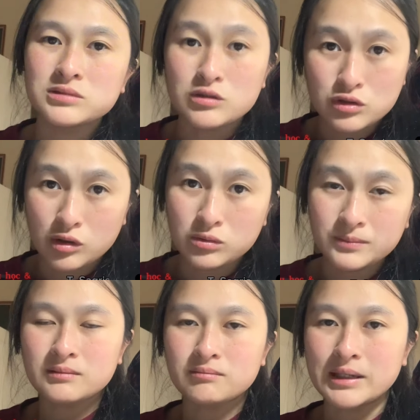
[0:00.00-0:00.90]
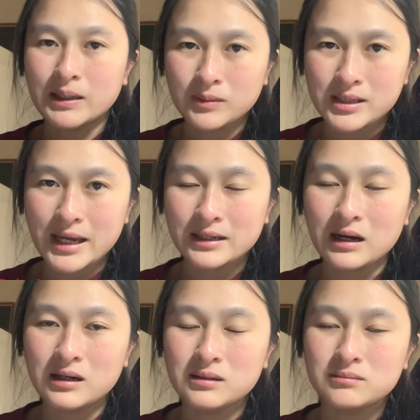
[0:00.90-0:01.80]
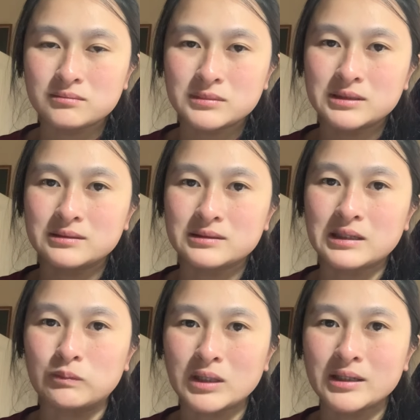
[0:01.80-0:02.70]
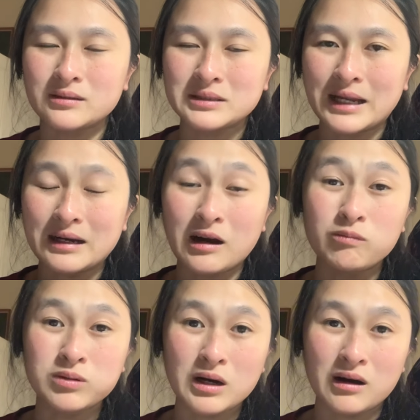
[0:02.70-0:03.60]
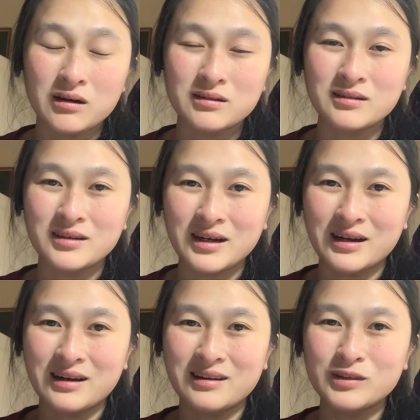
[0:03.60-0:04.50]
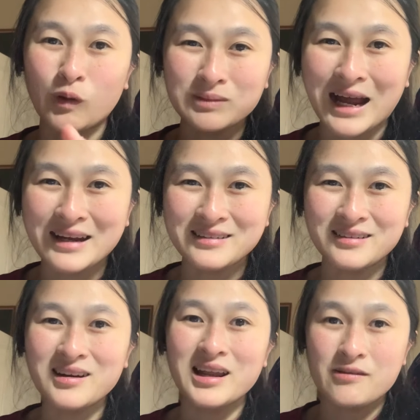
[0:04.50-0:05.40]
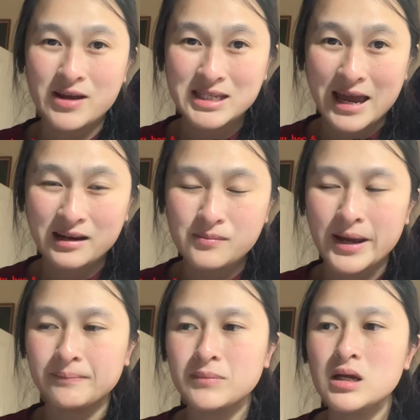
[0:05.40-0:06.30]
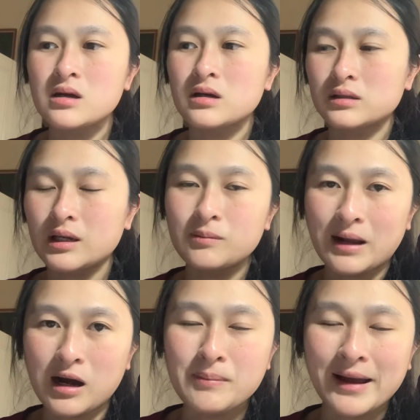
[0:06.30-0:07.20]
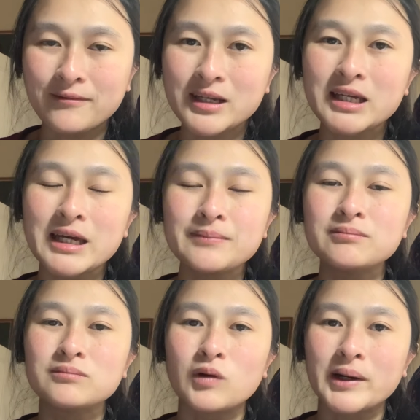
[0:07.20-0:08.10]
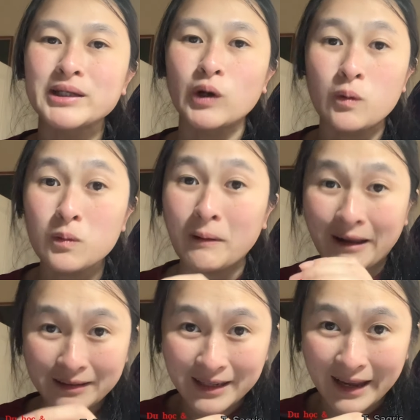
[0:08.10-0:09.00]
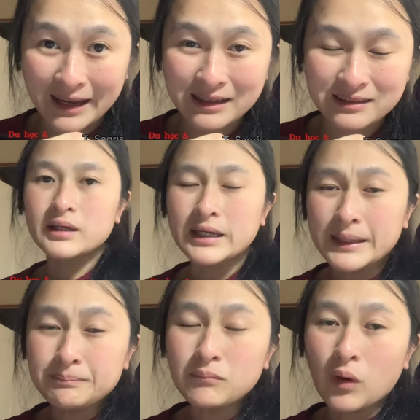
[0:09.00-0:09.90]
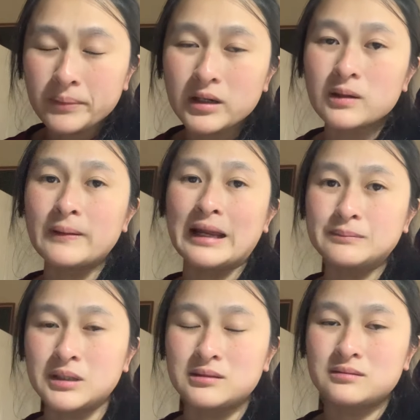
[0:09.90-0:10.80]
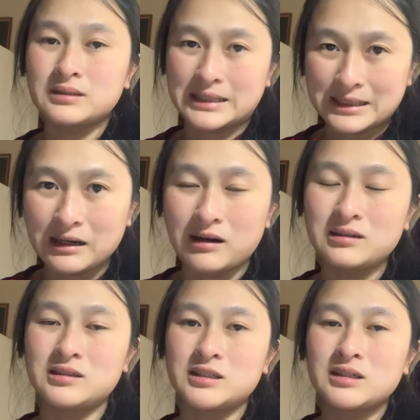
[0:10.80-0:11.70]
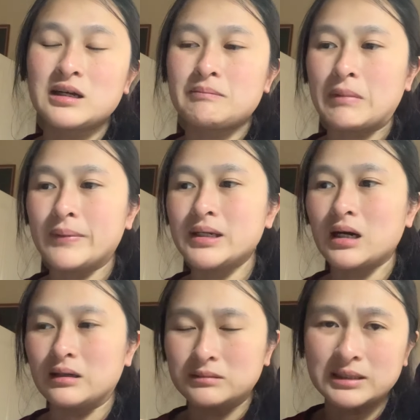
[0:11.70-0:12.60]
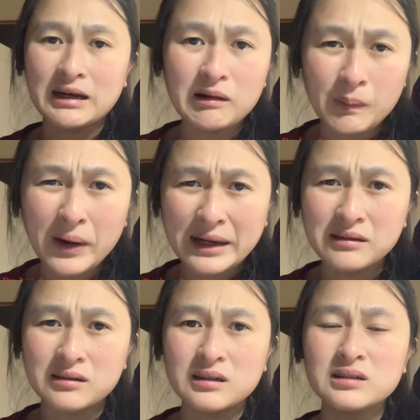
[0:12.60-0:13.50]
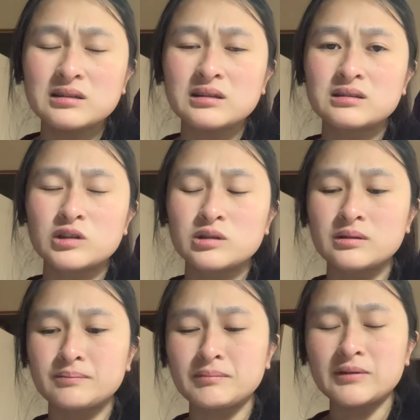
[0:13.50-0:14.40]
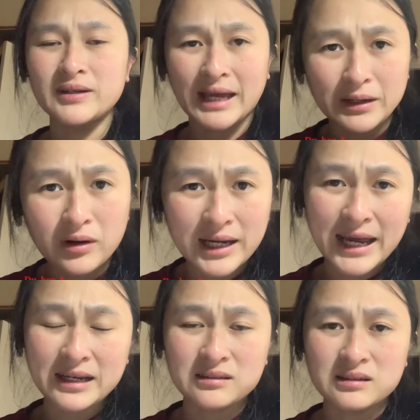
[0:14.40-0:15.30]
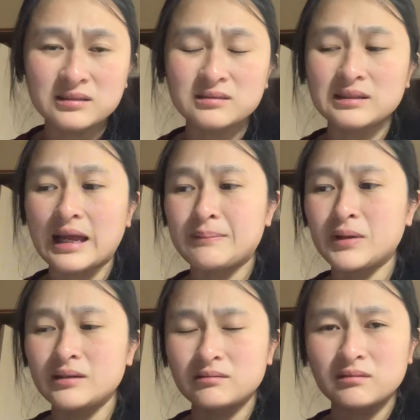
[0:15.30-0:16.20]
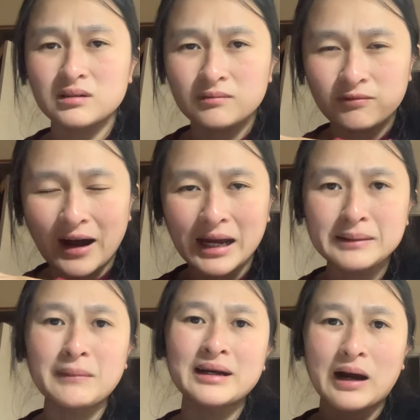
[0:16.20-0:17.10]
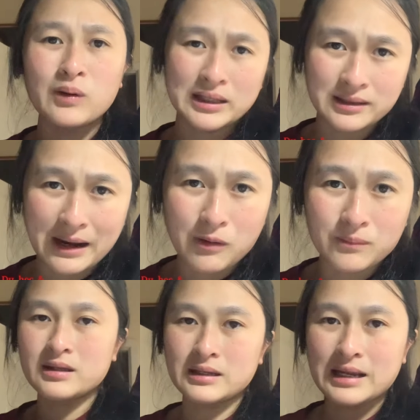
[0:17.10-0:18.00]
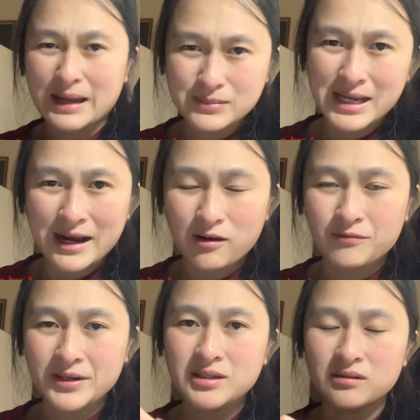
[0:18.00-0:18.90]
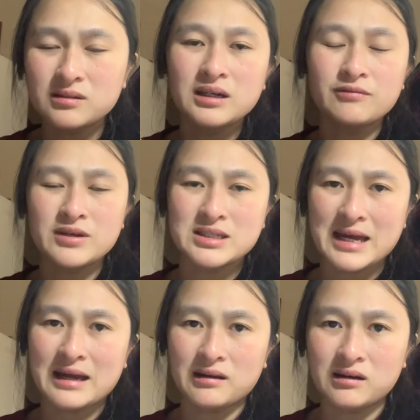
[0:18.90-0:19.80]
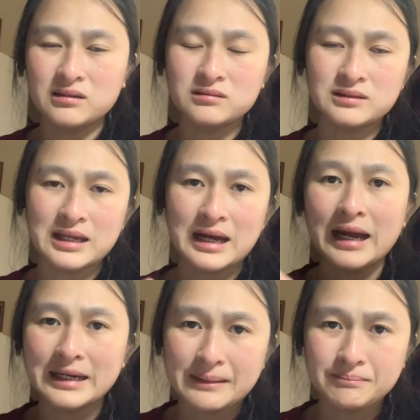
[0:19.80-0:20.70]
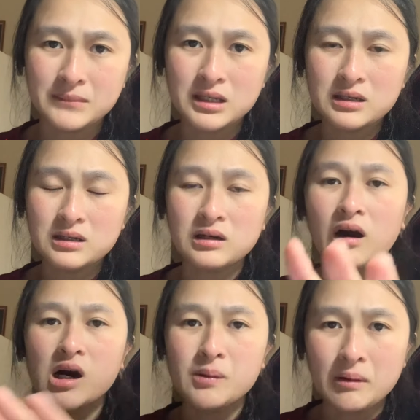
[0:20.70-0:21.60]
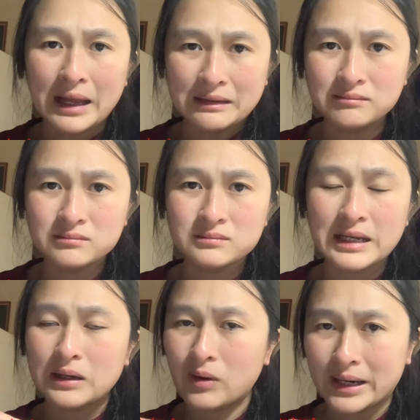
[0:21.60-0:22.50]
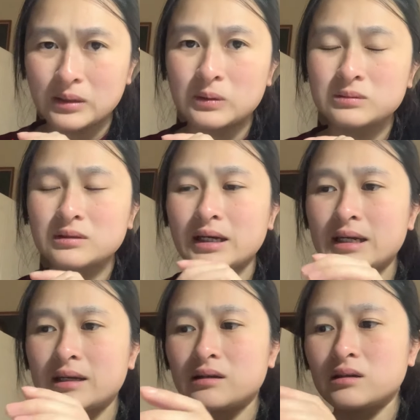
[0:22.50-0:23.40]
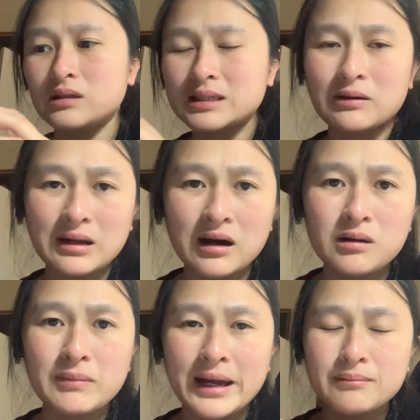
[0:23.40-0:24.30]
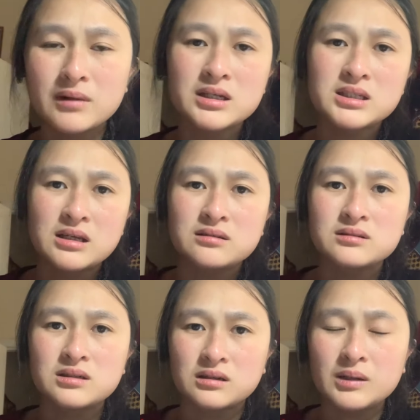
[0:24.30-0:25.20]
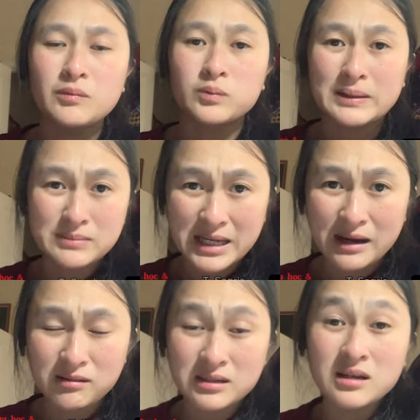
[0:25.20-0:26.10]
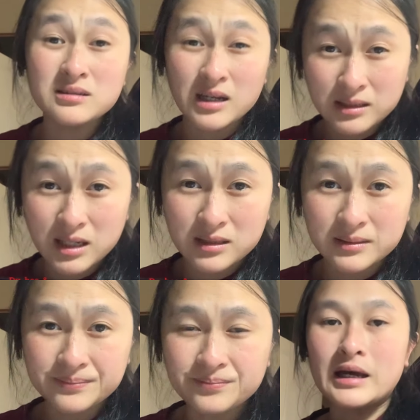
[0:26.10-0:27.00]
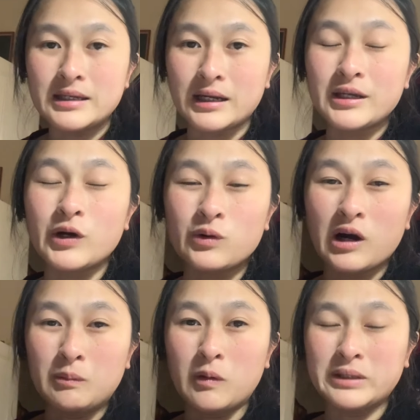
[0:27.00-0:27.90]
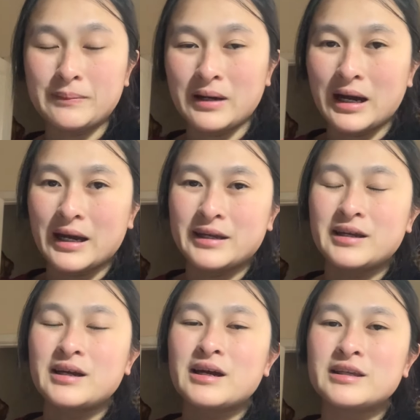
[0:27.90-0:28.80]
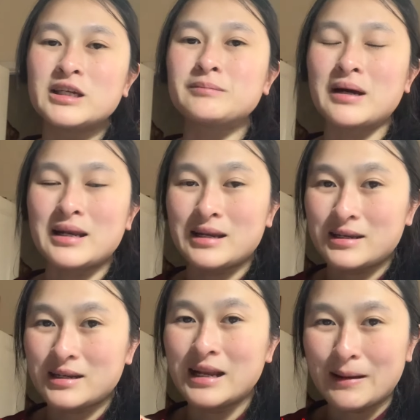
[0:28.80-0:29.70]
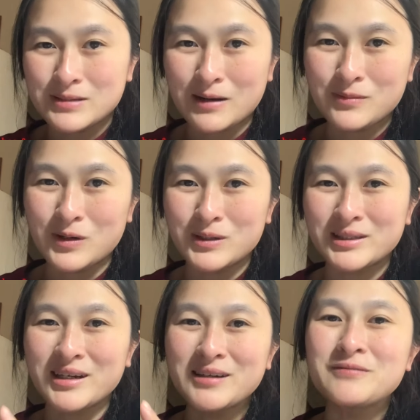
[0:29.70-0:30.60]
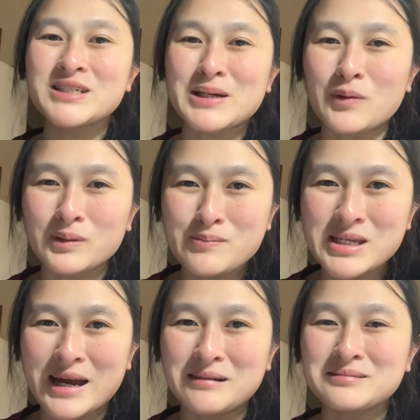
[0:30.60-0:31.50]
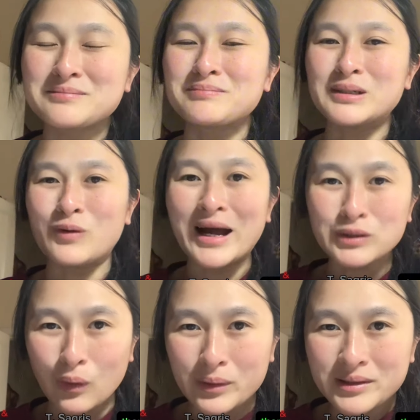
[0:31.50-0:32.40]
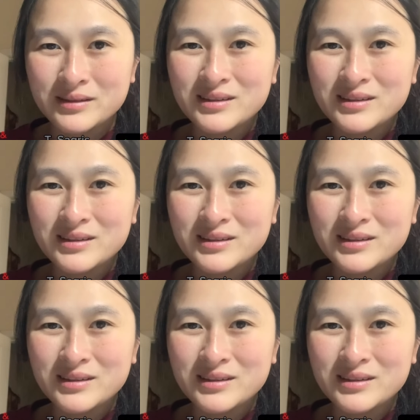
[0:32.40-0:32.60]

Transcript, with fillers: thường trú mà trong thời gian đó công ty của người ta không còn à, tồn tại nữa nghĩa là phá sản đó bạn thì lúc đó bạn phải đi kiếm một cái chủ bảo lãnh khác kiếm một người bảo lãnh mình là đã khó rồi mà bây giờ người ta không có lãnh nữa mình phải nhảy qua cái khác nữa là mình phải bắt đầu lại từ đầu thì làm sao phải giữ cái visa đó là hai năm có người bảo lãnh đàng hoàng luôn thì sau đó bạn mới xin được cái 186 định, định cư giờ thí dụ có 482 nhưng mà làm xong rồi tới visa 186 mình quá tuổi